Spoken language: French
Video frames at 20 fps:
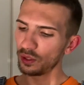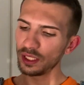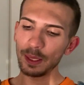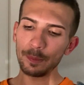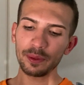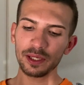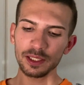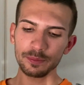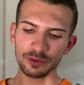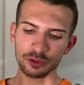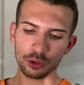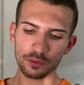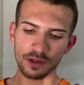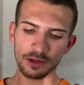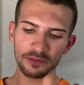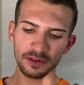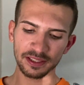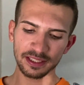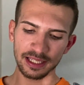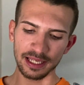On a pris, parce qu'on
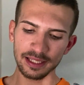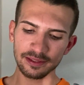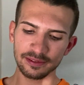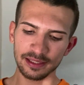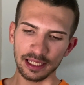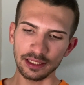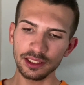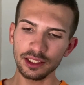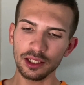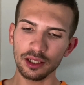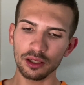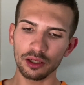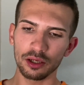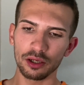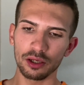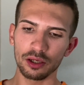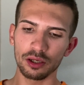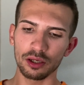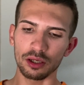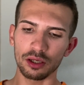va faire des lasagnes,
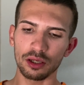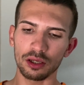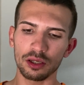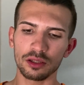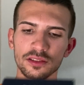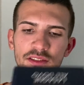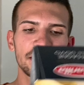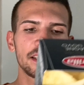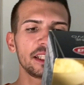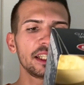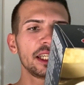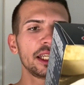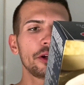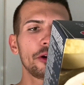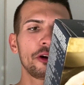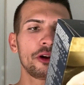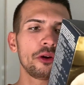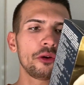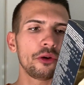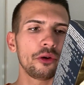euh, des
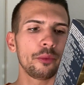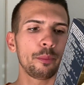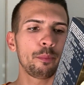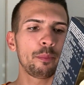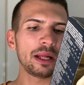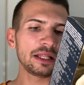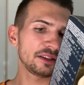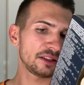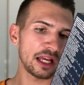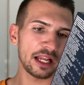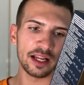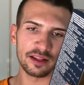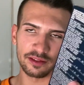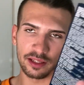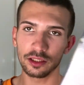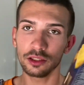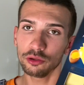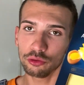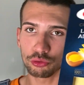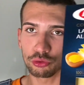euh, pâtes à
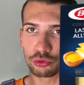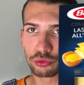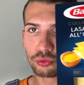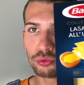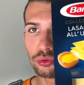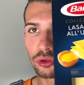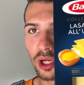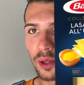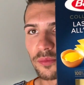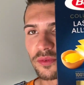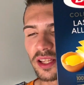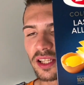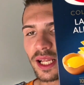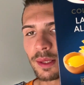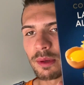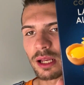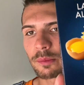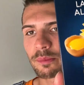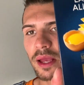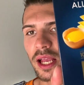lasagne, du coup, comme ça, de
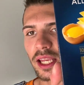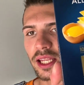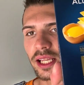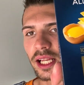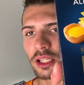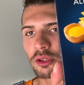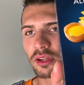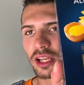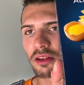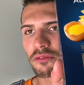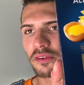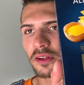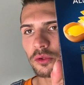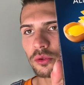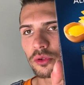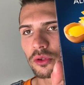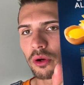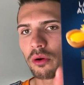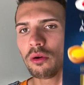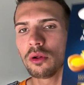la marque Barilla, il y en a 20
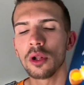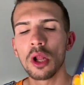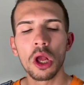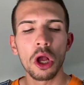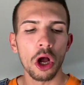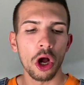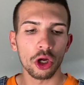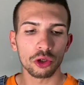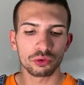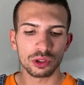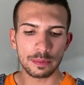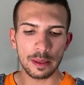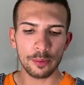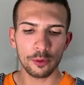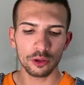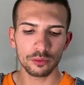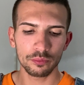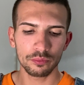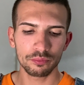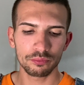dedans. Alors, je voulais pas
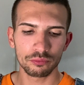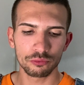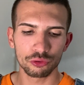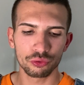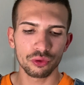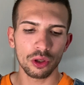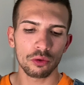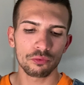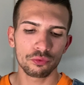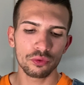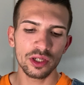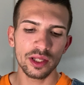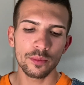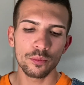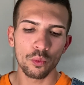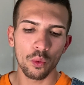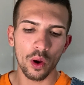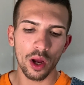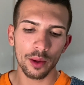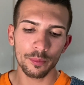prendre, je voulais
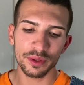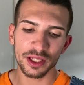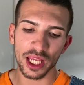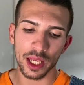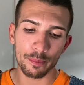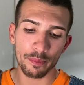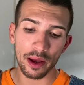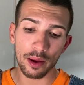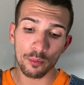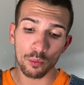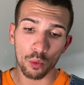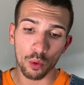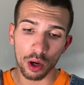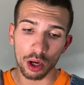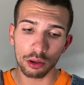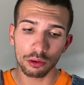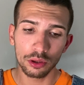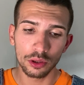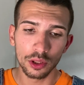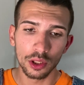moins, mais il n'y avait pas
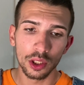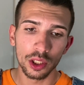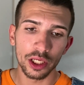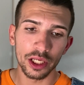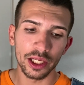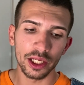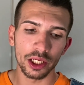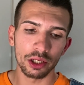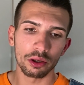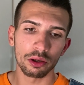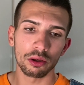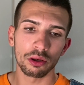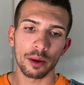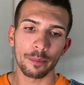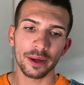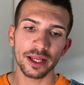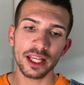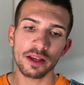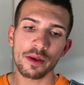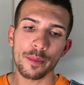moins. Et euh,
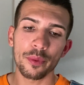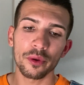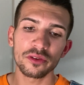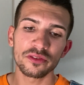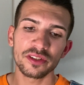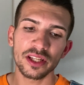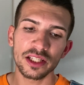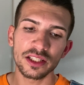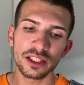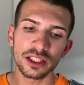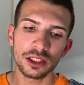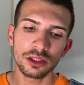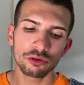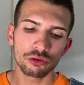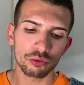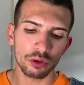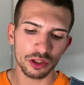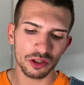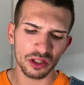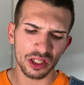après, il y avait Panzani,
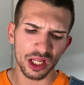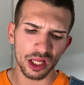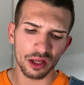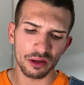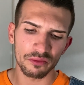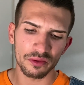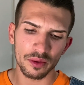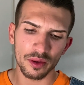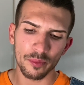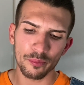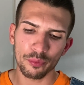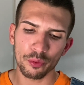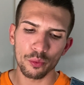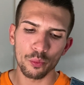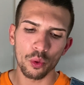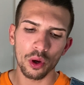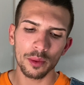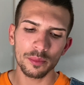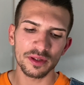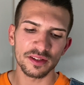je crois qu'il y en avait un peu
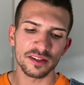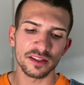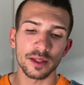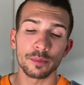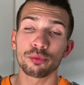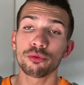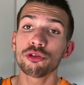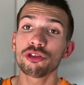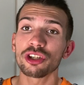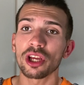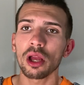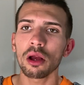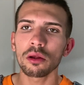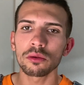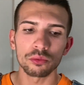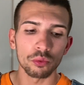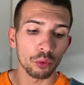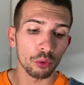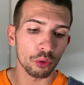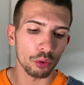moins, mais c'était plus cher.
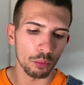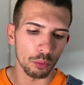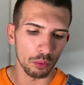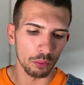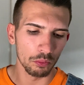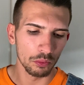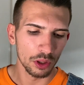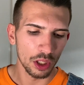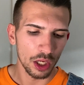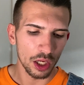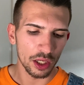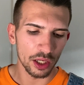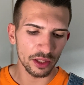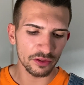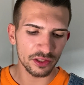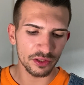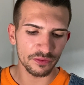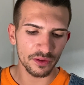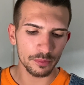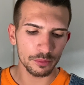Donc, bon,
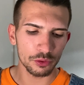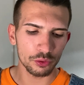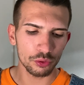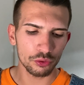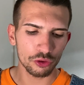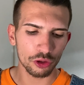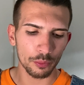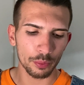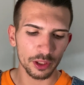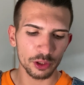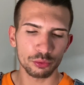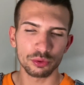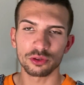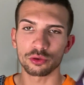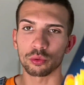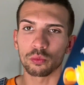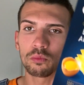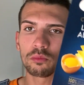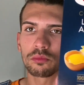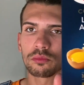là, c'est 20 minutes sans
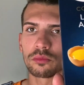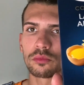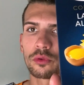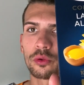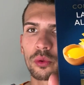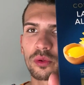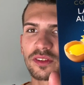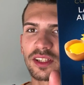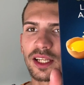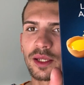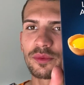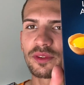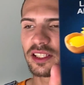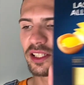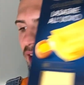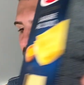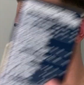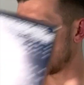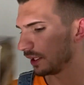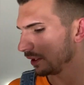pré-cuisson. Donc, ça, les
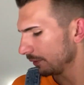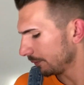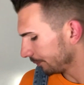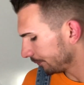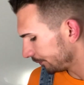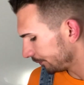petites lasagnes.